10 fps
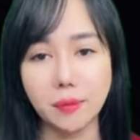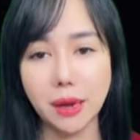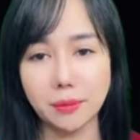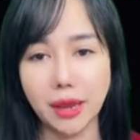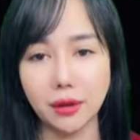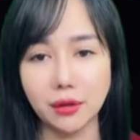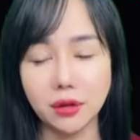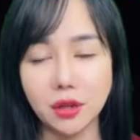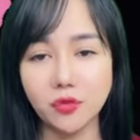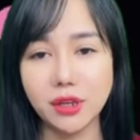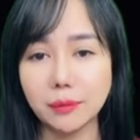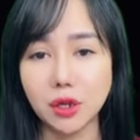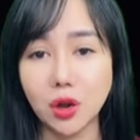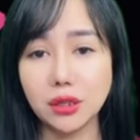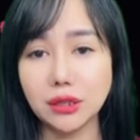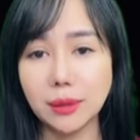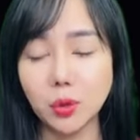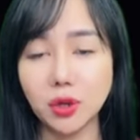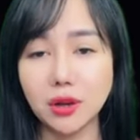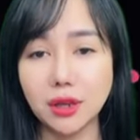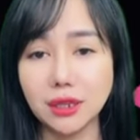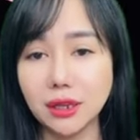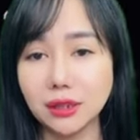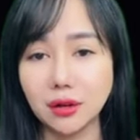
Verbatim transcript: Trần Luật gật đầu. Ra là vậy,